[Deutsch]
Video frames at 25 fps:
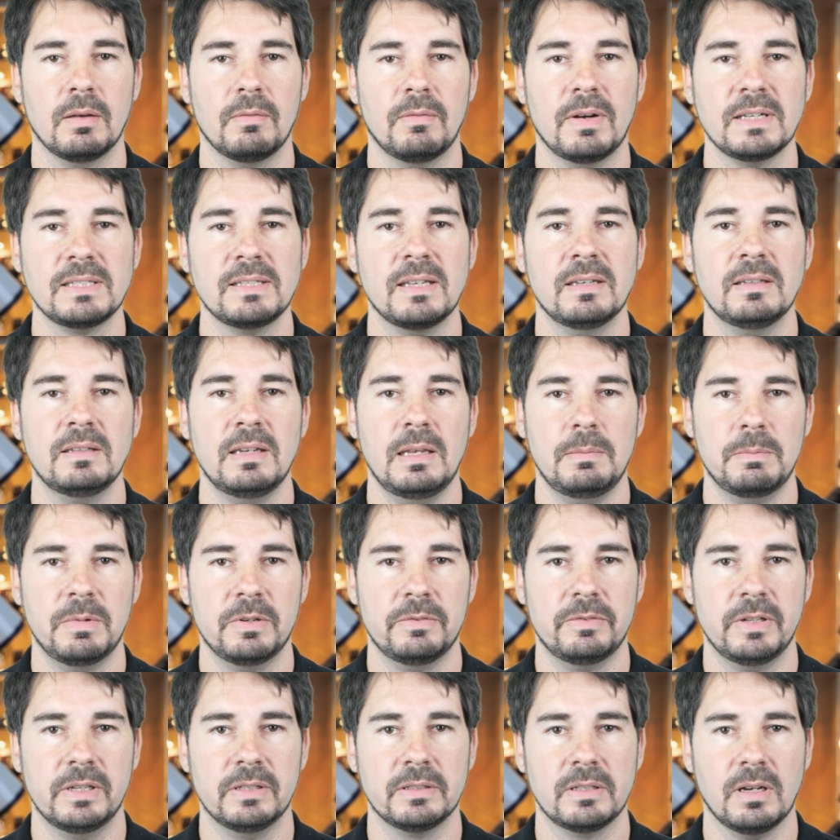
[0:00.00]
Was sind
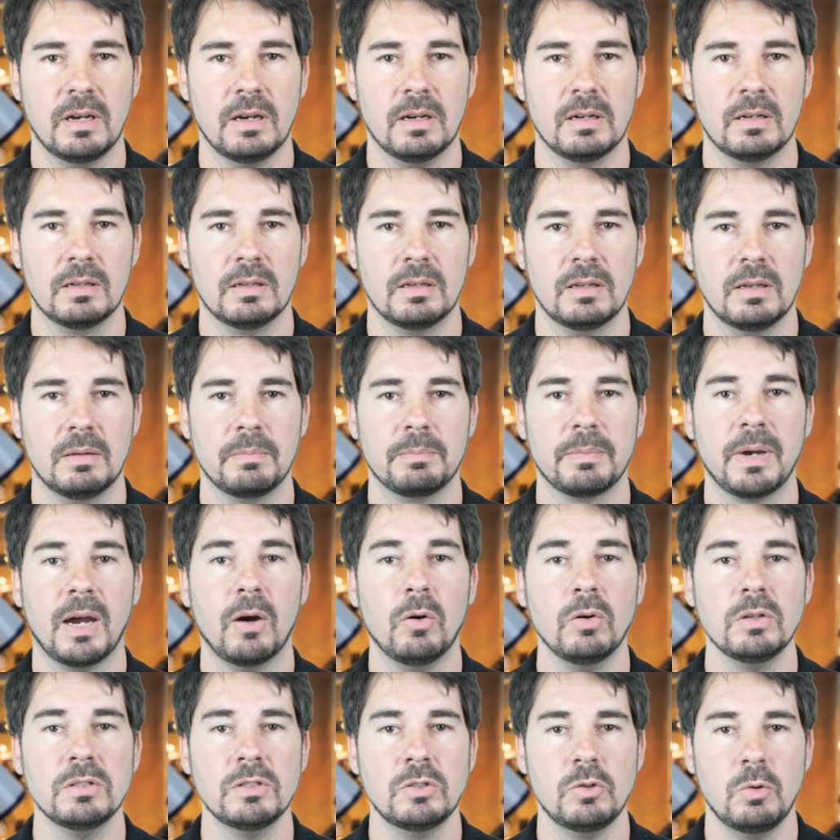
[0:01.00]
Nebelfilter?
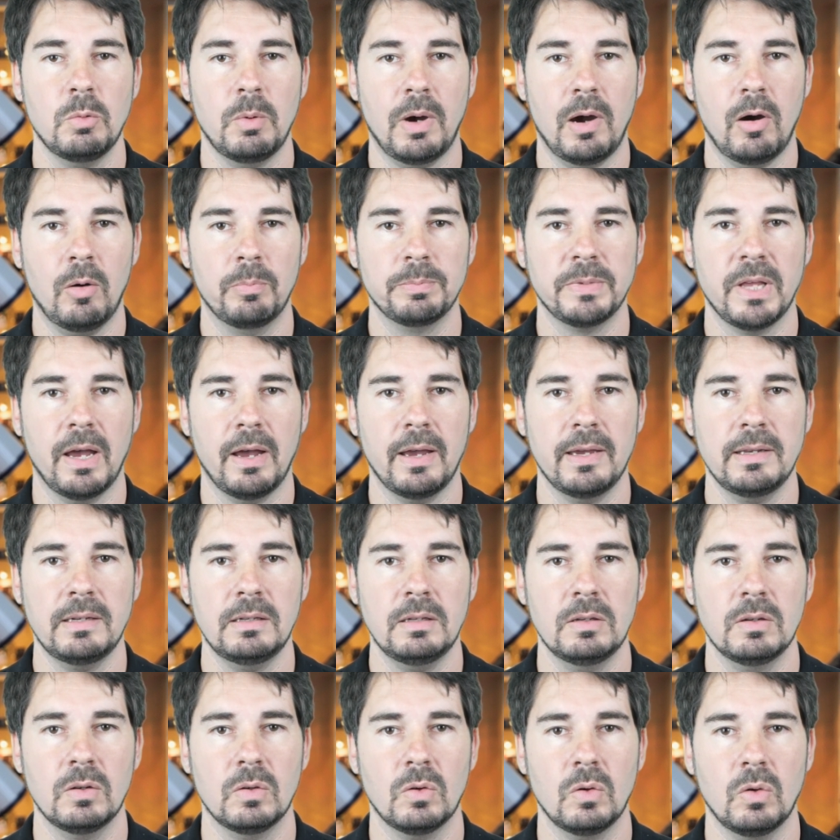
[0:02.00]
Brauchen Sie überhaupt einen?
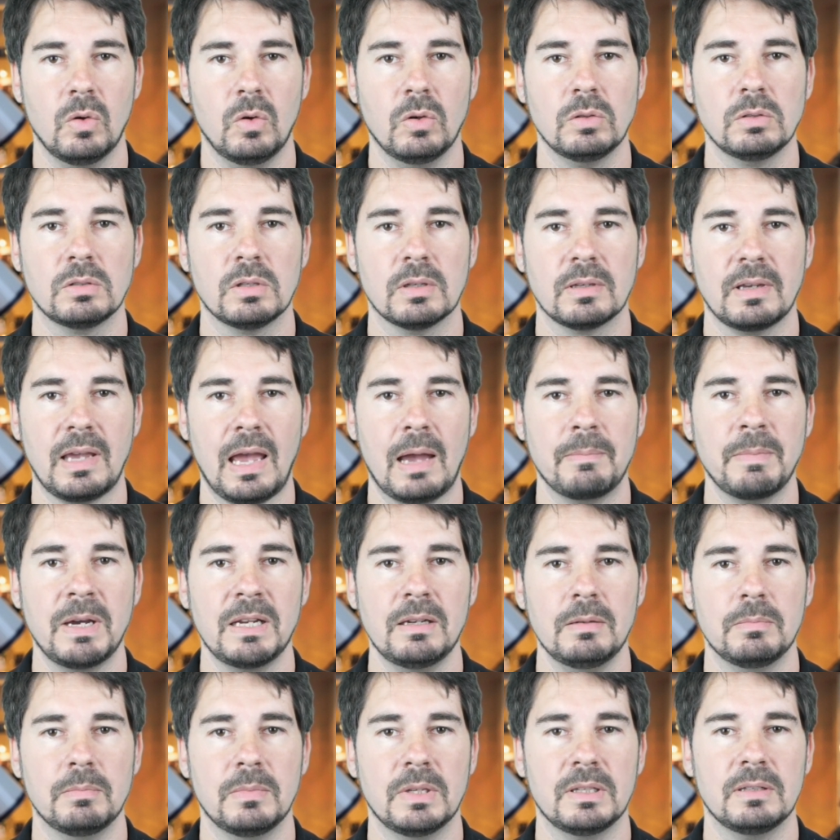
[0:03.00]
Und kann
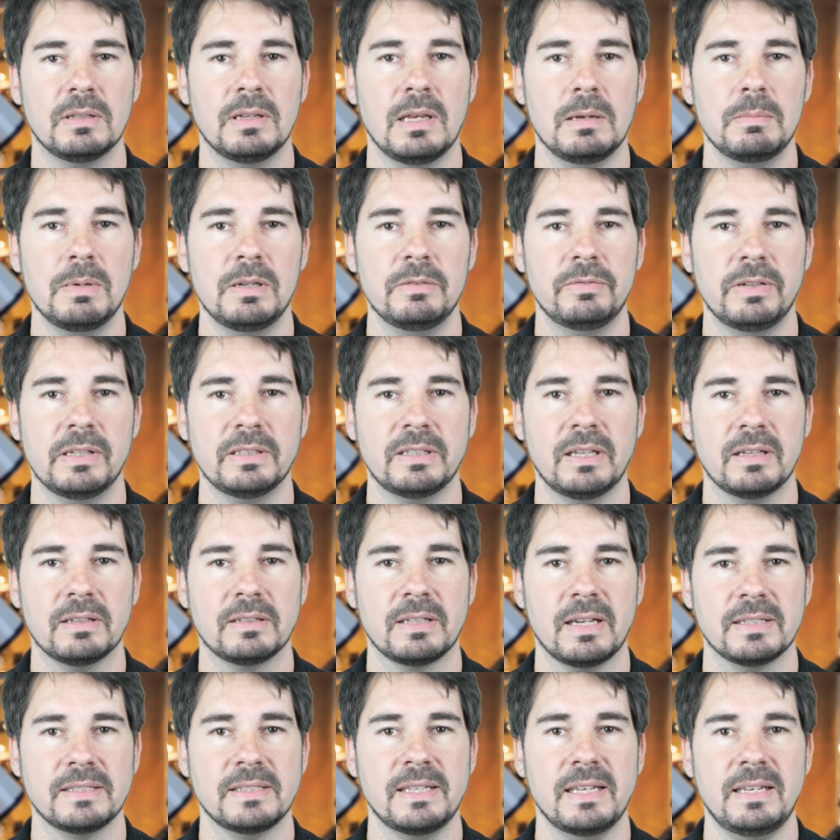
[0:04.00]
man mit Nebelfiltern
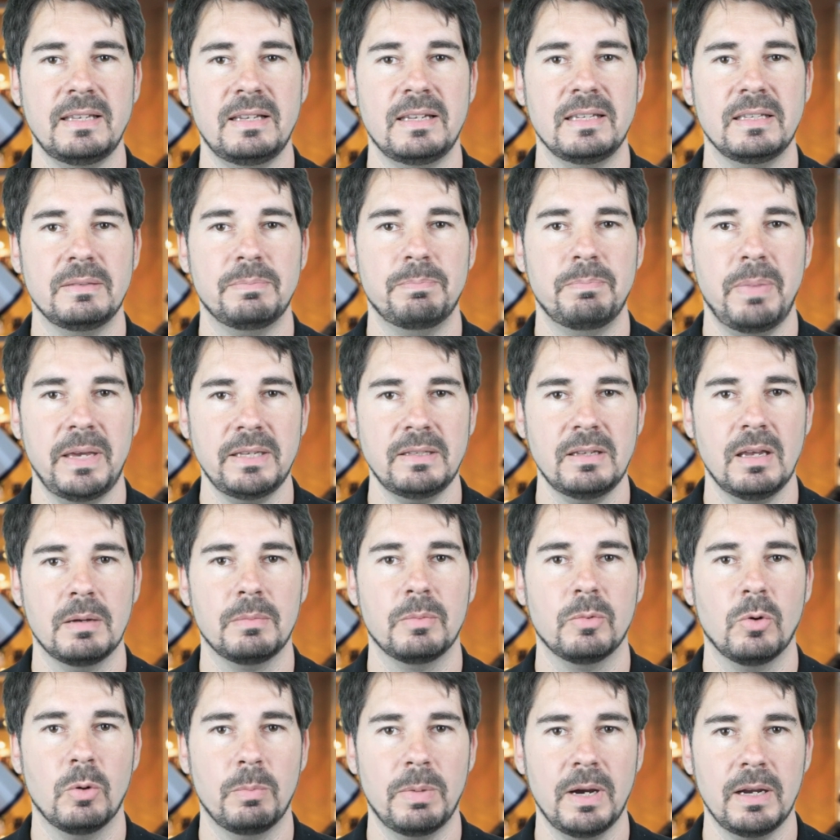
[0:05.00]
tatsächlich besser
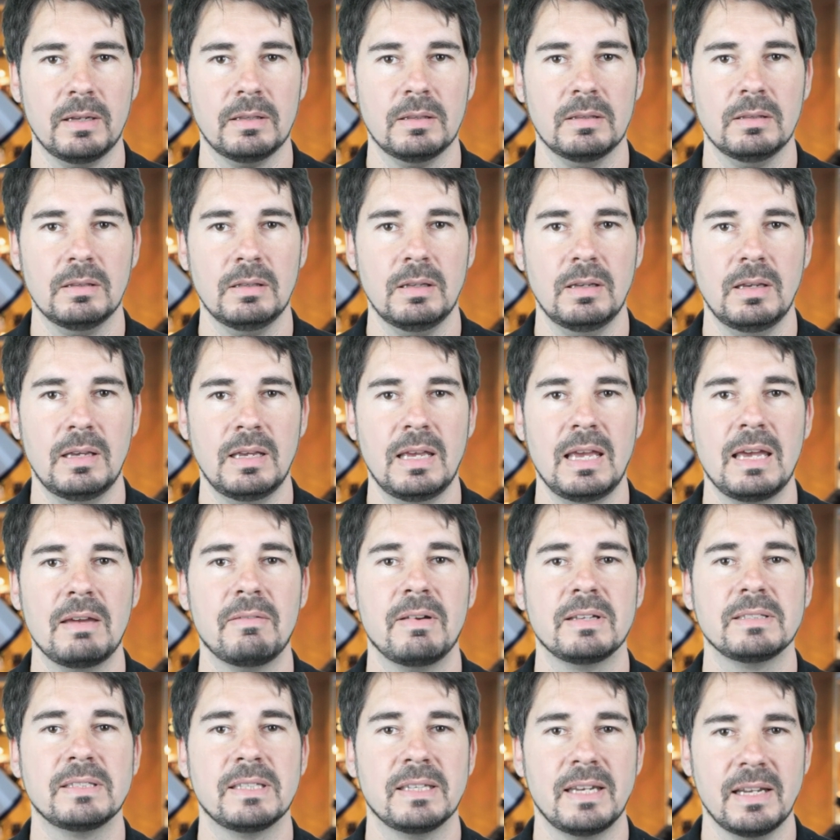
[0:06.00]
beobachten?
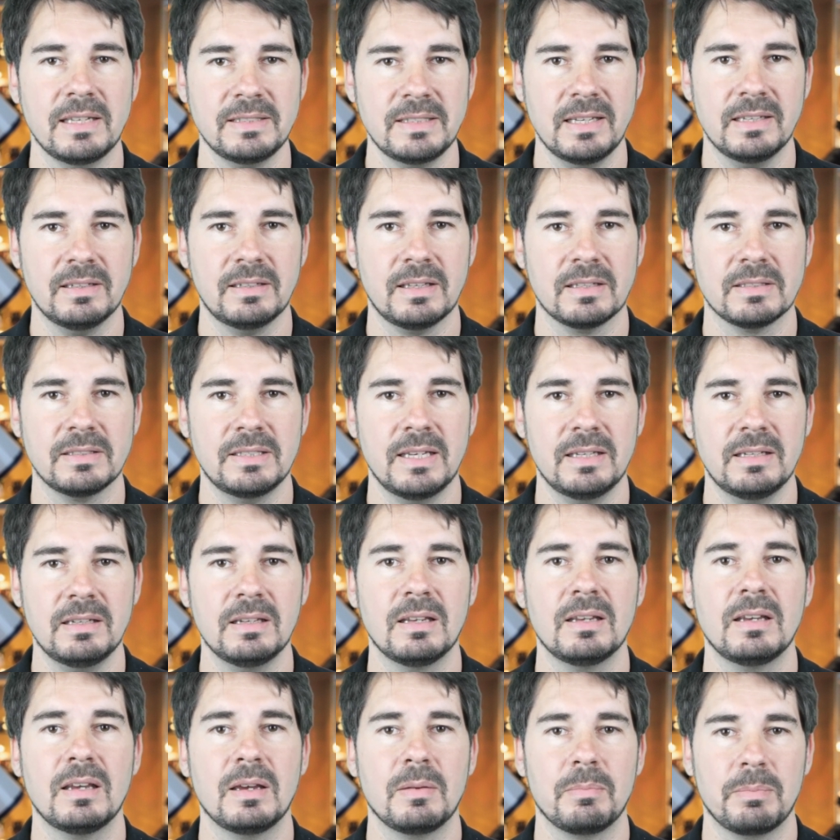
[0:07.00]
Wenn Sie das interessiert,
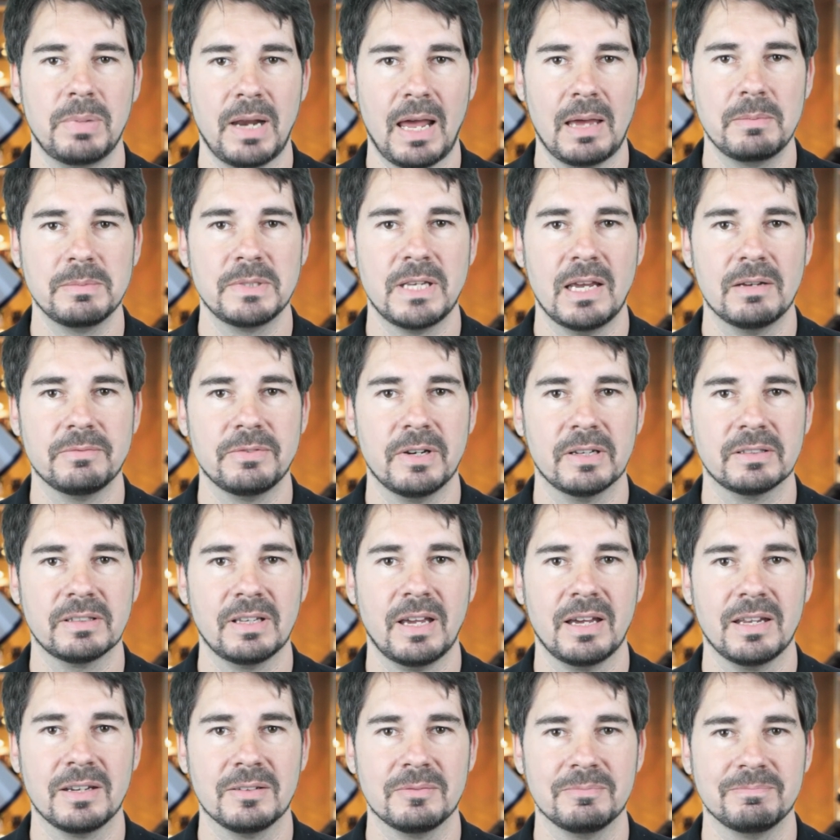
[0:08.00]
bleiben Sie einfach
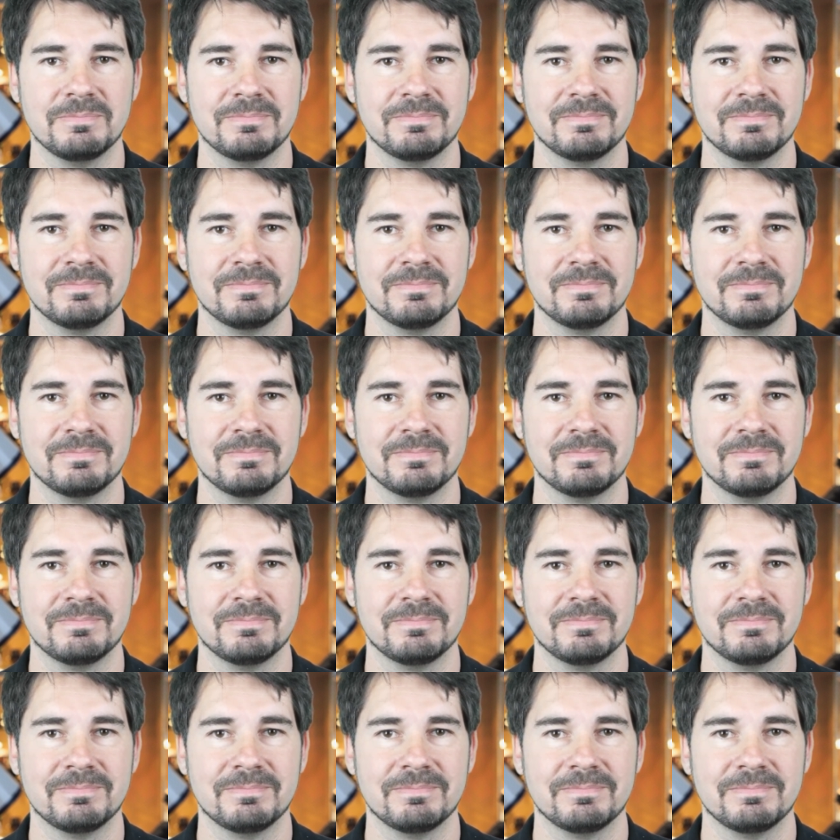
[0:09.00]
dran.